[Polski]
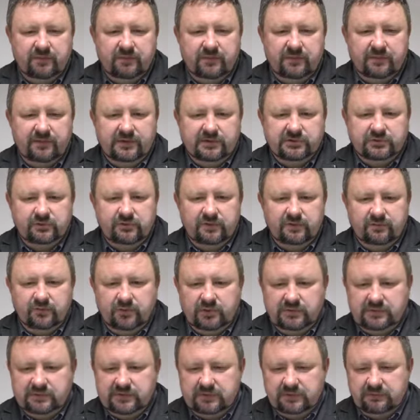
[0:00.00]
wprowadziły w
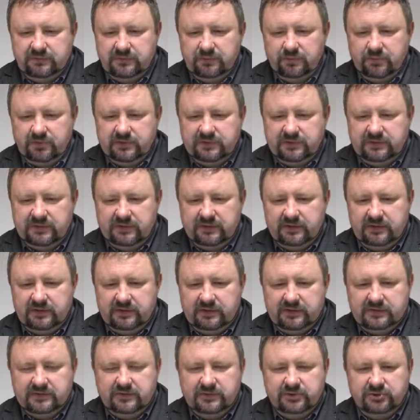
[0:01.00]
błąd zarówno policjanta,
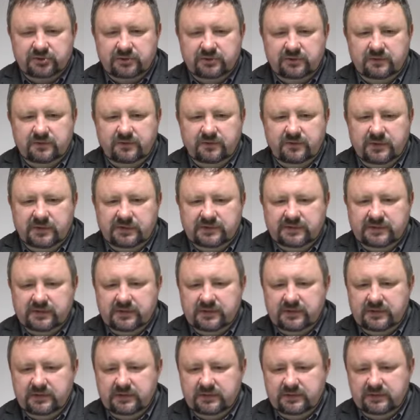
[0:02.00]
jak i strażników
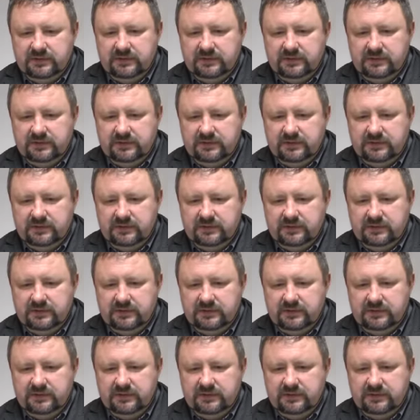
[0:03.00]
miejskich